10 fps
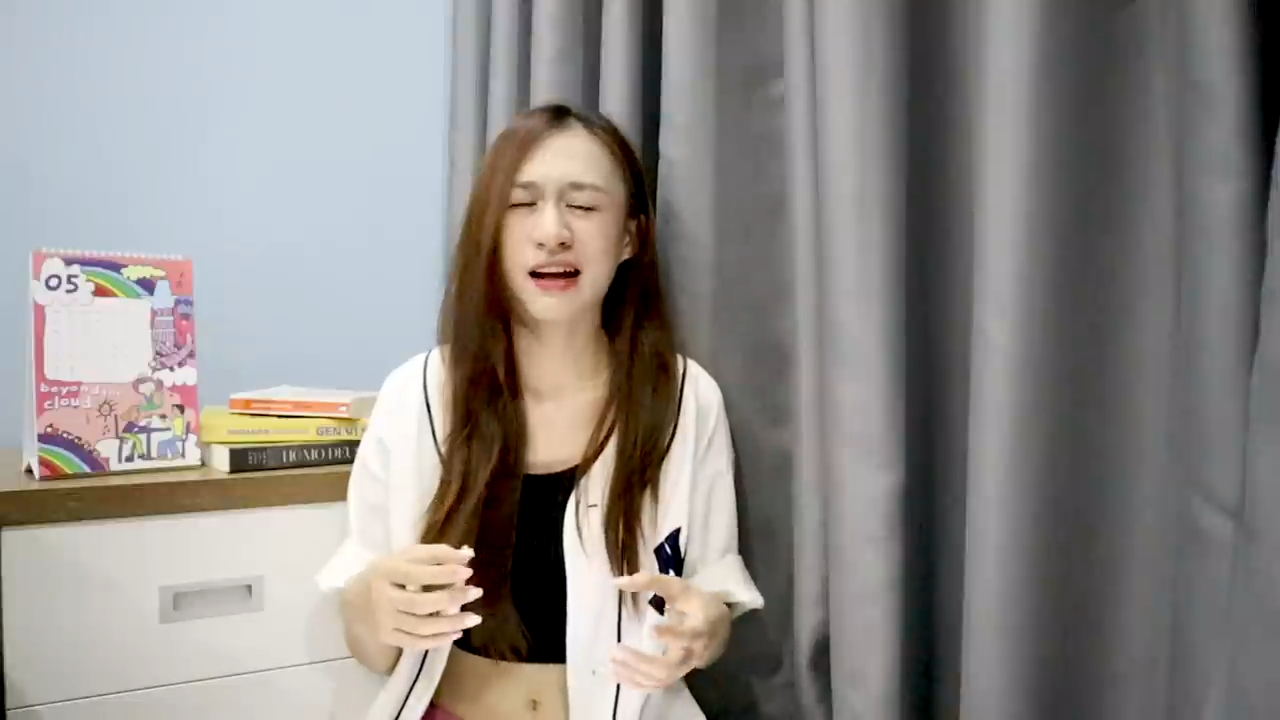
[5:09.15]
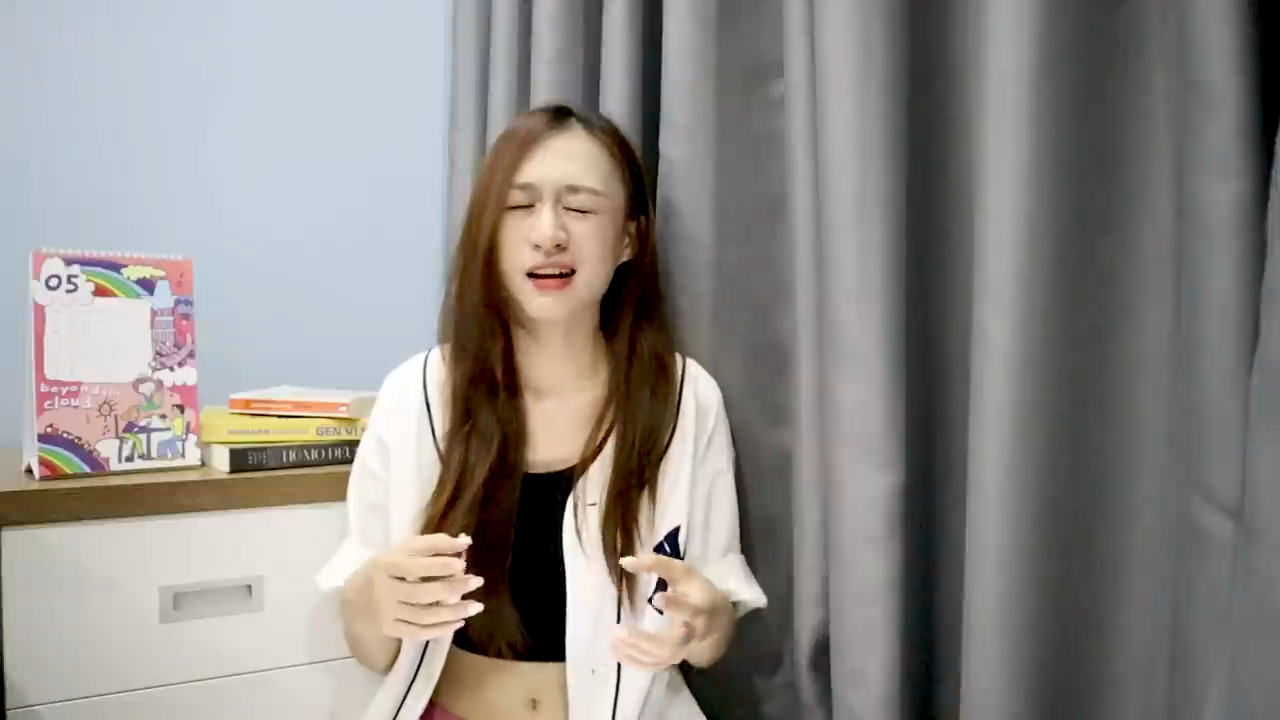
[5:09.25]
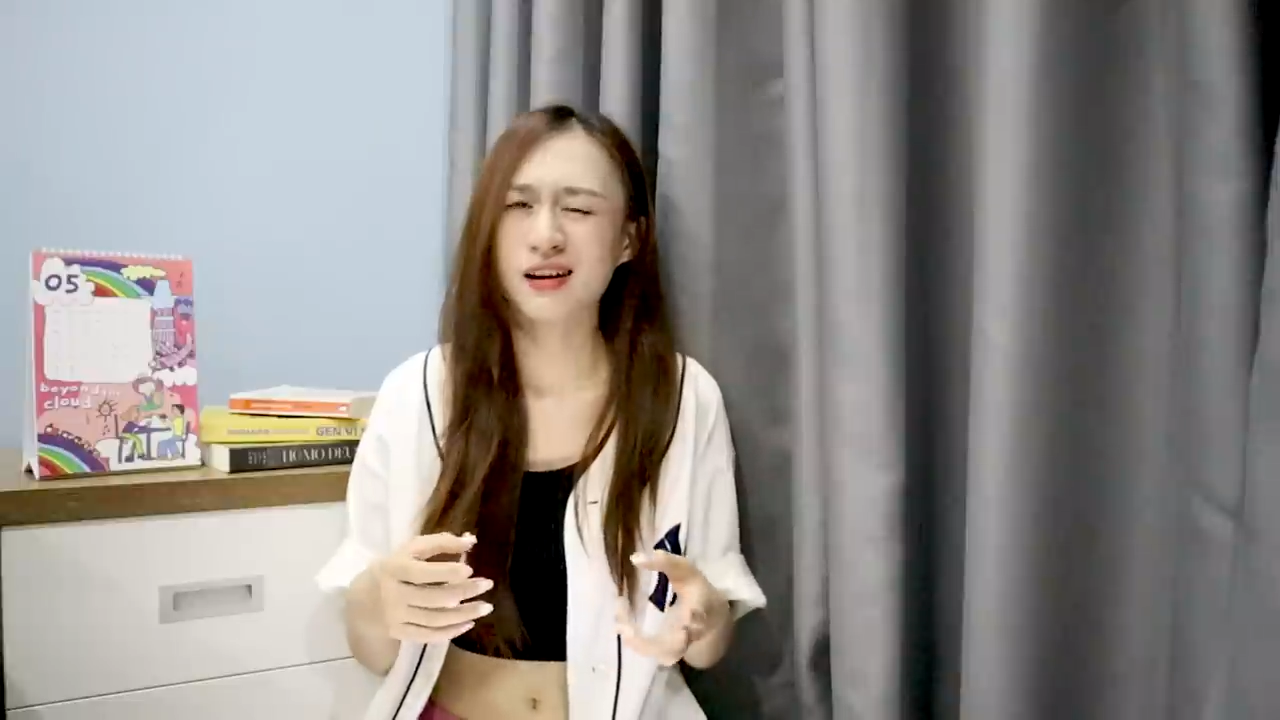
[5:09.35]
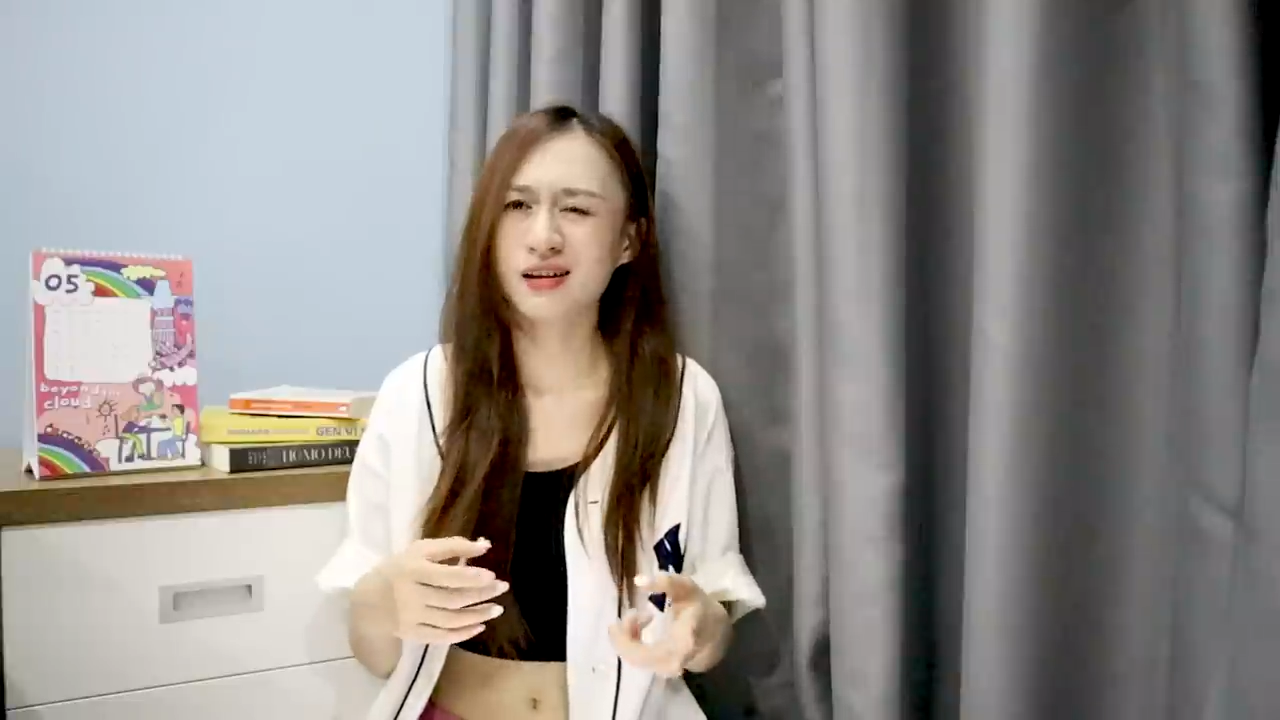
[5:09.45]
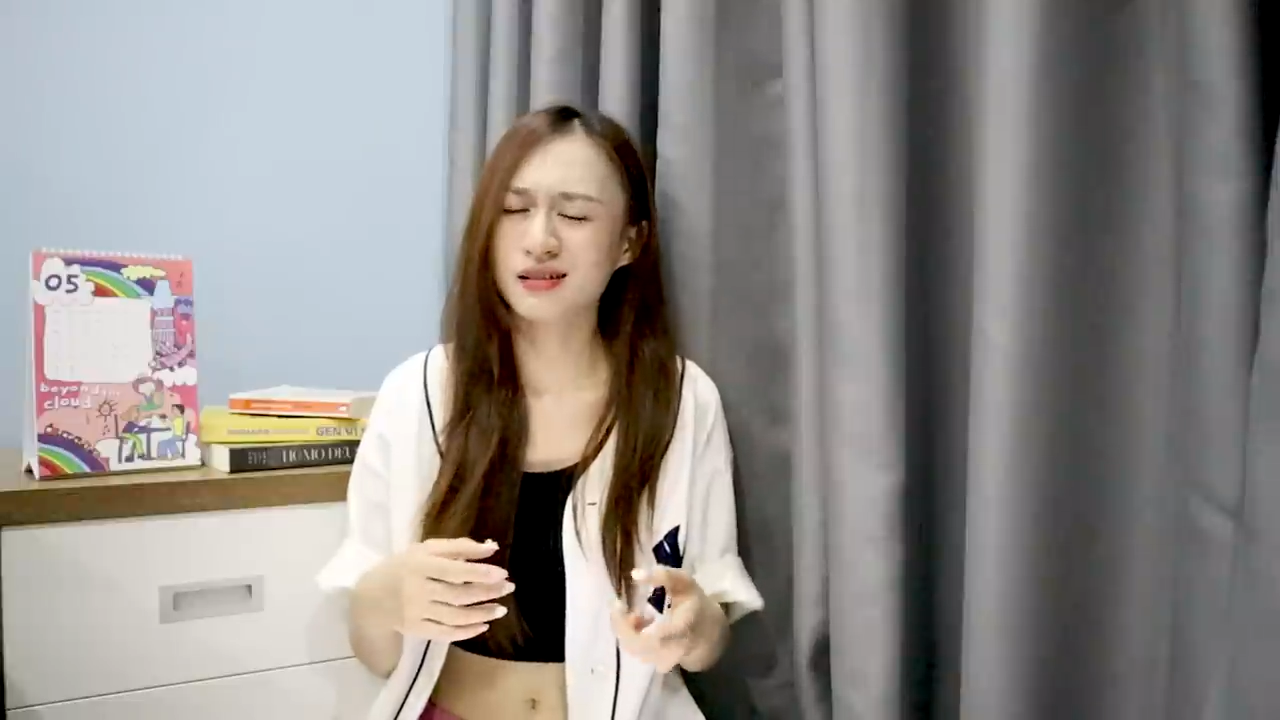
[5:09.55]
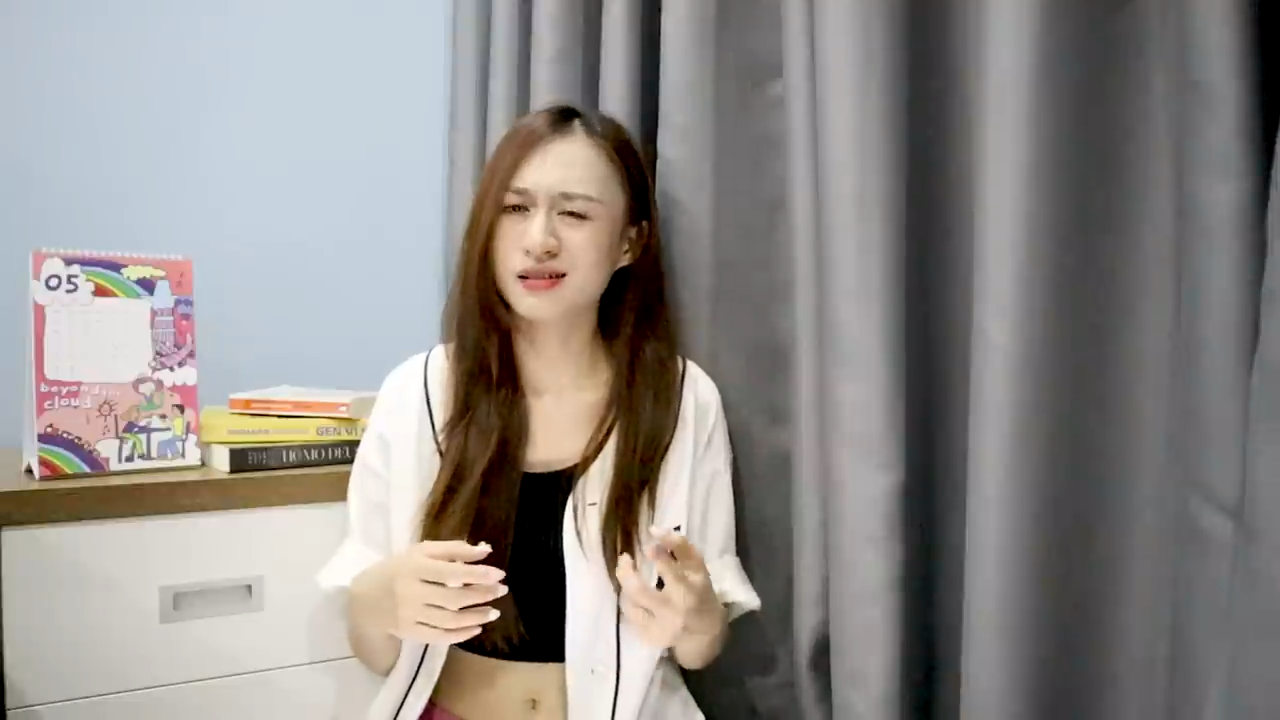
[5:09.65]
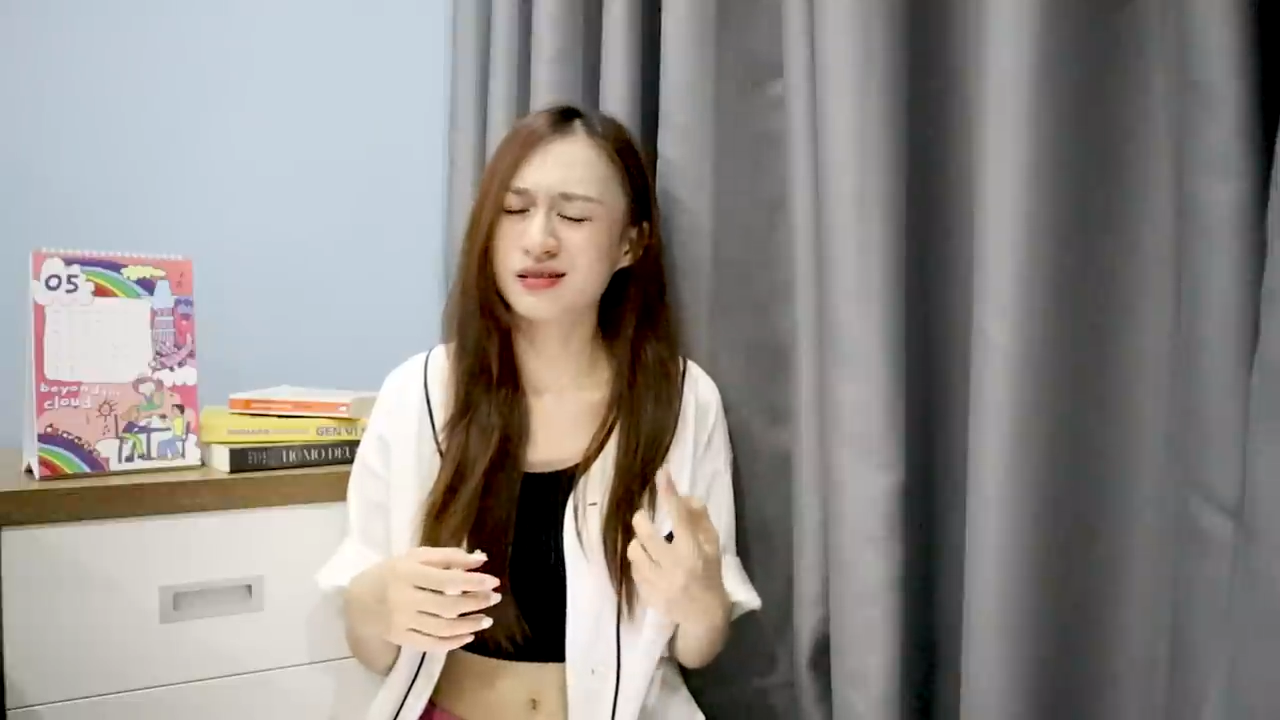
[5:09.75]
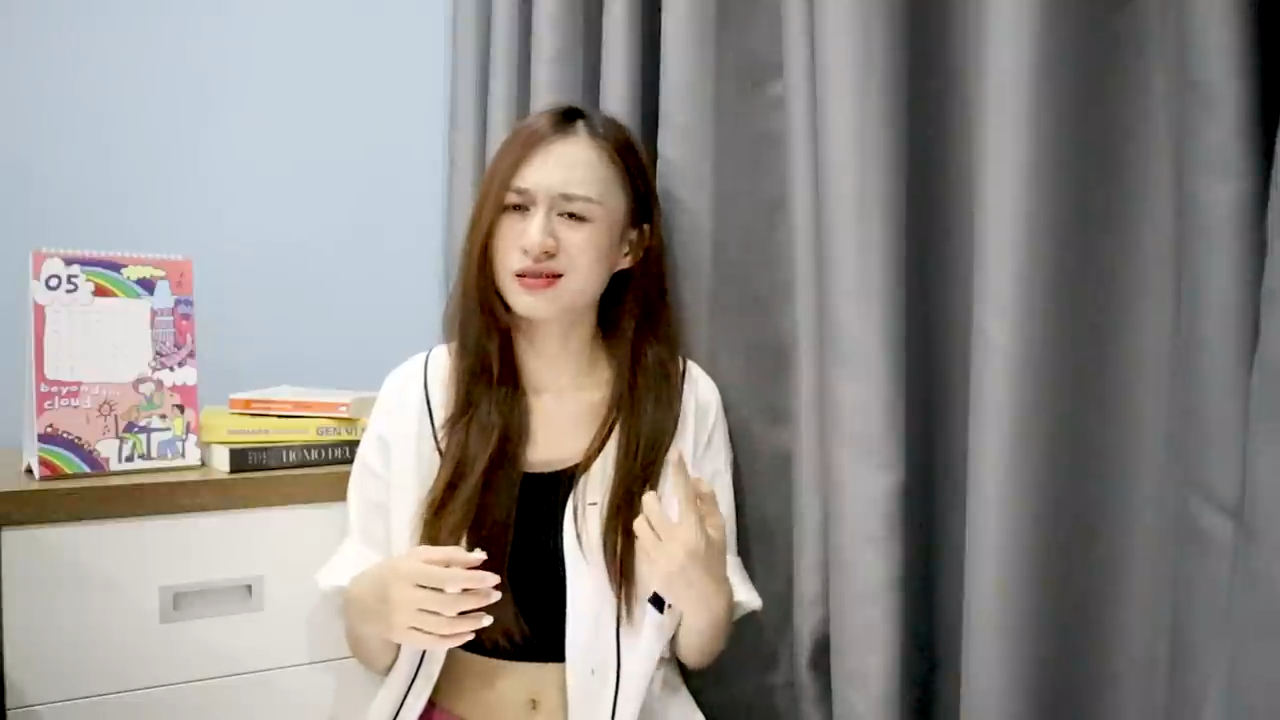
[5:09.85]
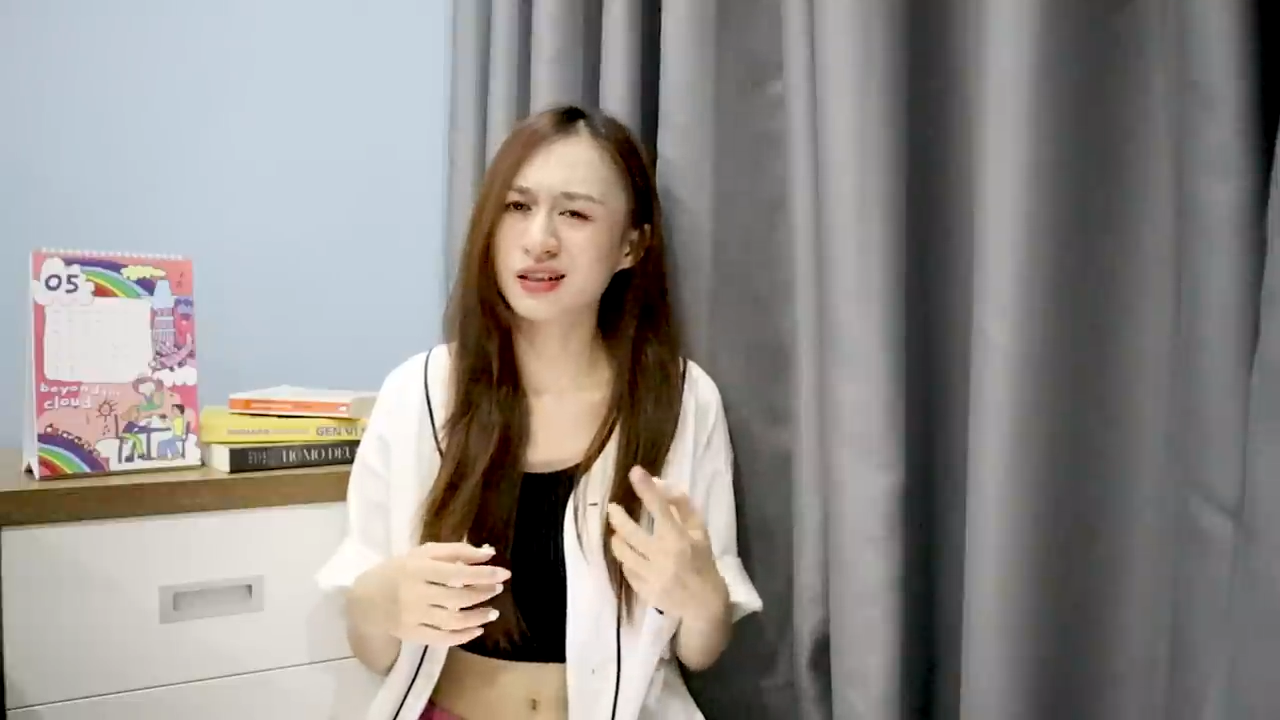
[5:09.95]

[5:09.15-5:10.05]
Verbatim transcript: là ở ờ,